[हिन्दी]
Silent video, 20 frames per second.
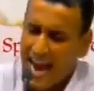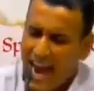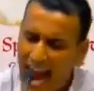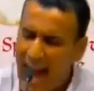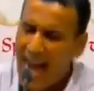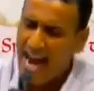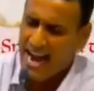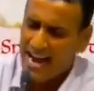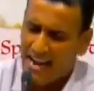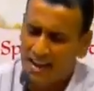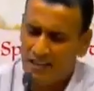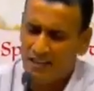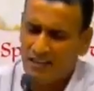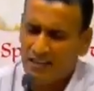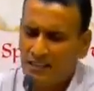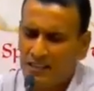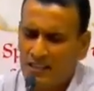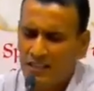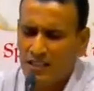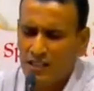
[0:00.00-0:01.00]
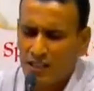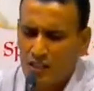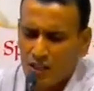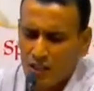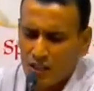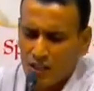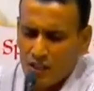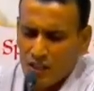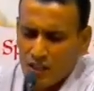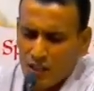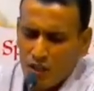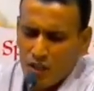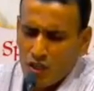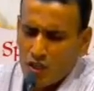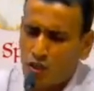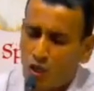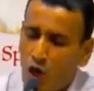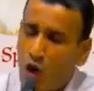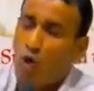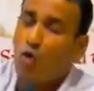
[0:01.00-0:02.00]

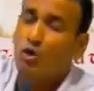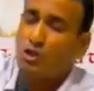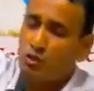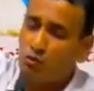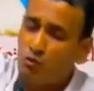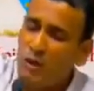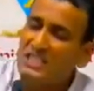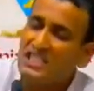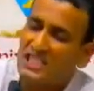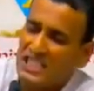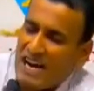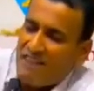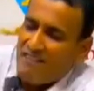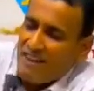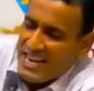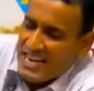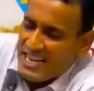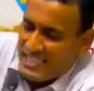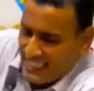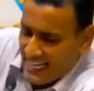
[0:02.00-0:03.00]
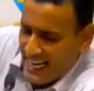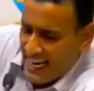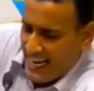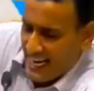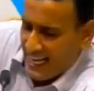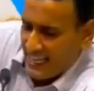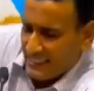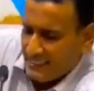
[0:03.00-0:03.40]
हैं जो उस वंशावली से